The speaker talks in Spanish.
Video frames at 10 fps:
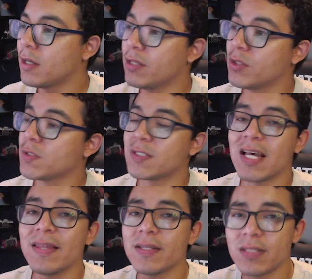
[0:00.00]
Entonces,
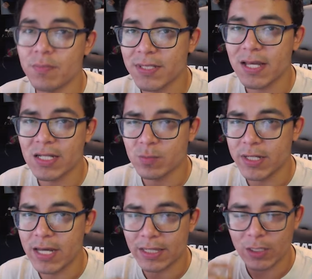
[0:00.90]
antes de empezar a
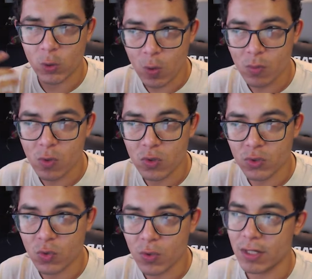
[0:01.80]
explicarte cómo
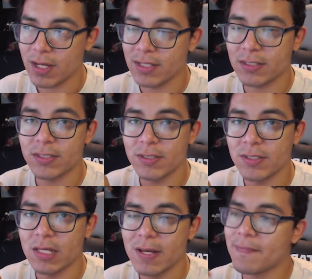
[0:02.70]
construir este
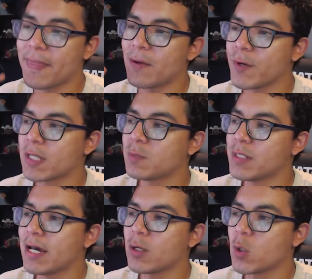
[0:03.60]
sistema, te voy a
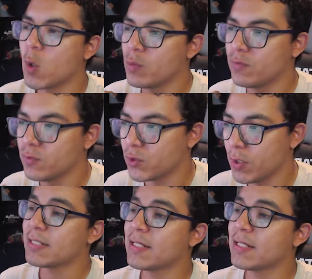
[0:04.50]
explicar cómo funciona.